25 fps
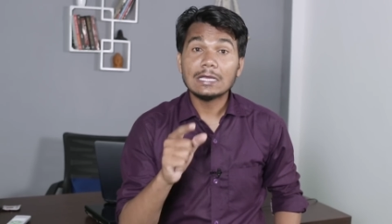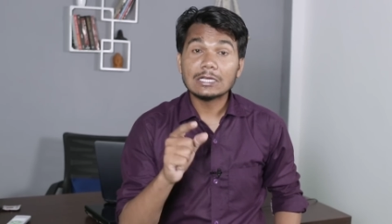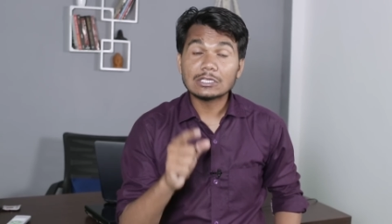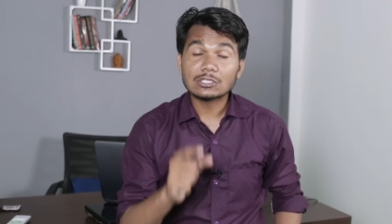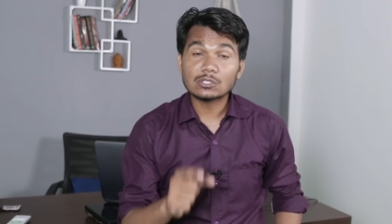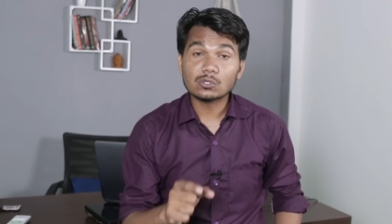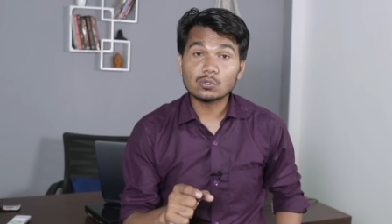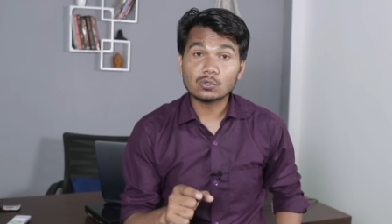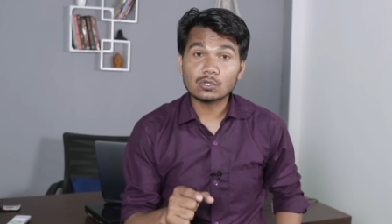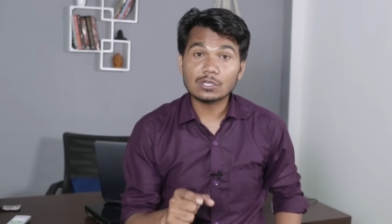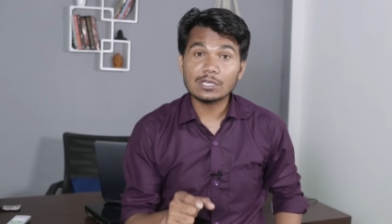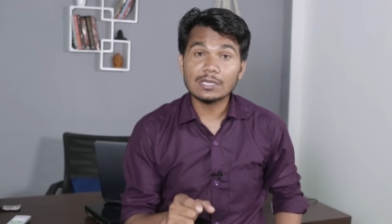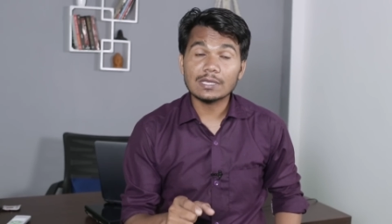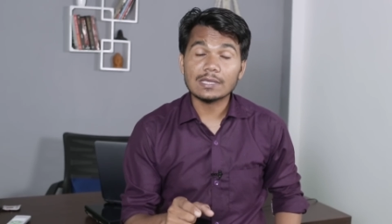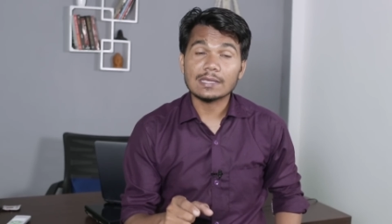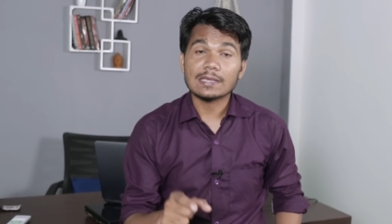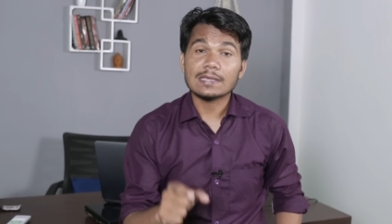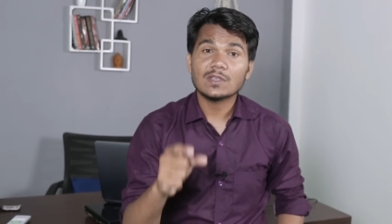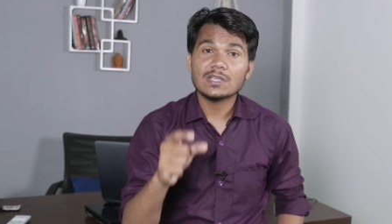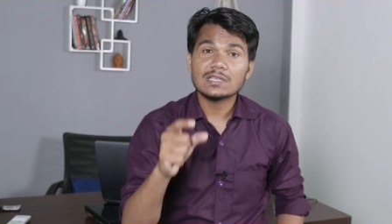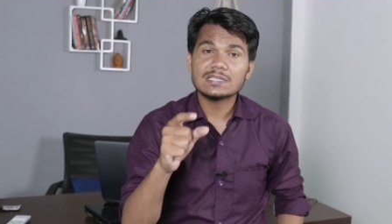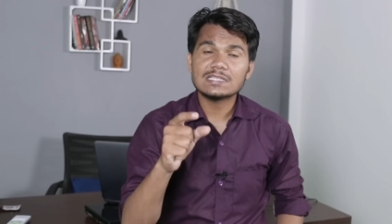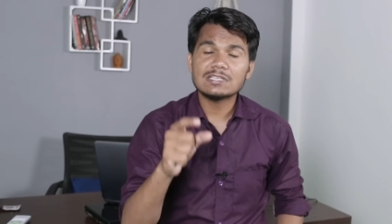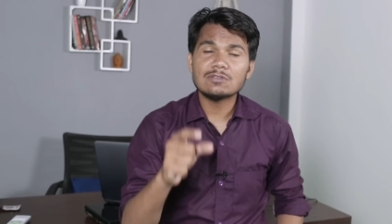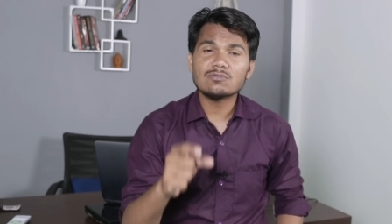क्योंकि
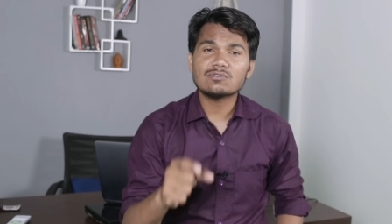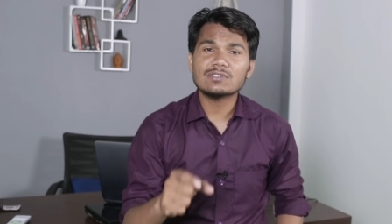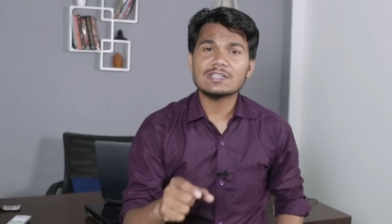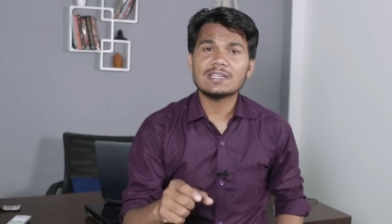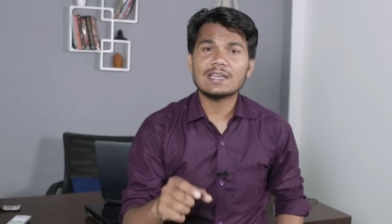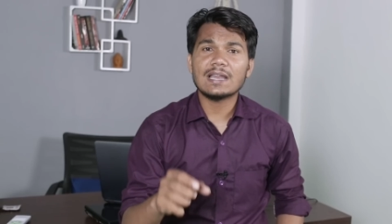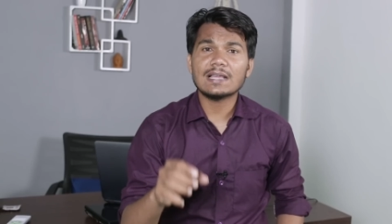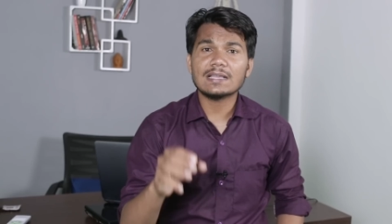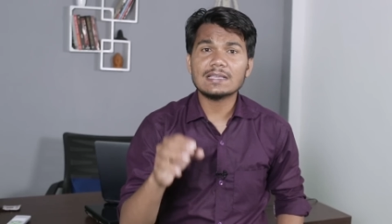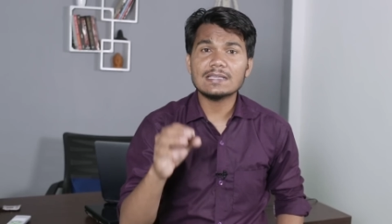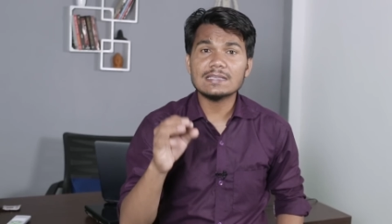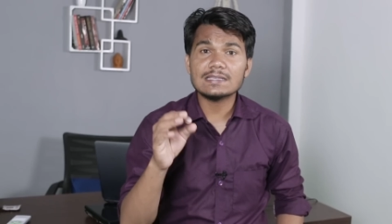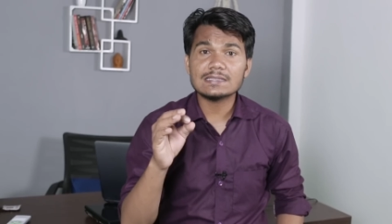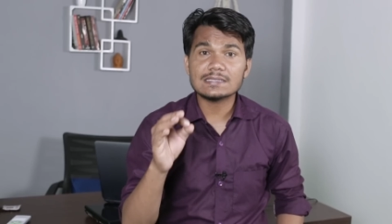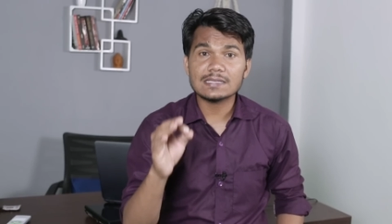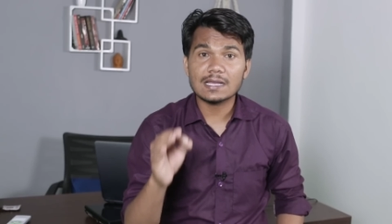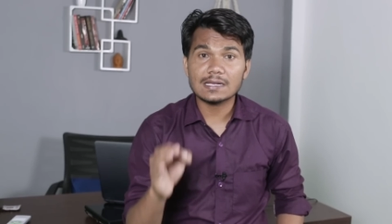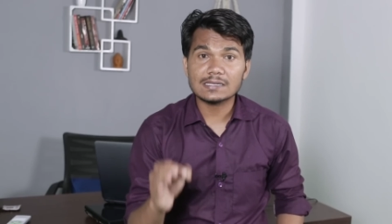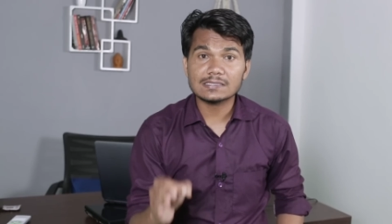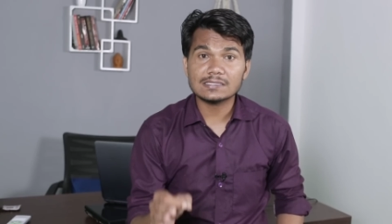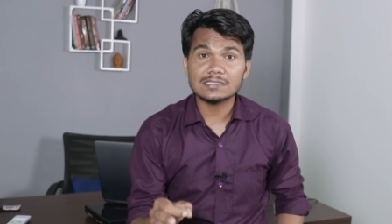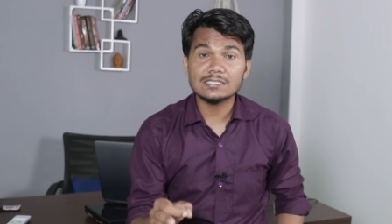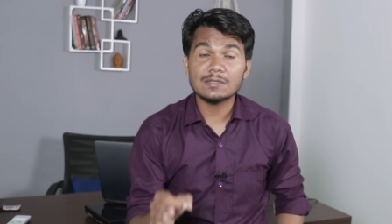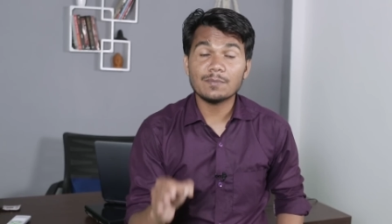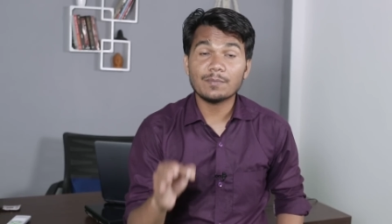शिवसेना की
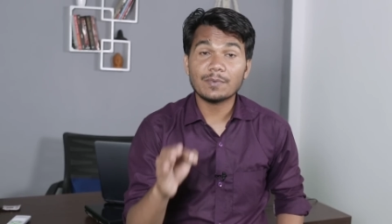सांसद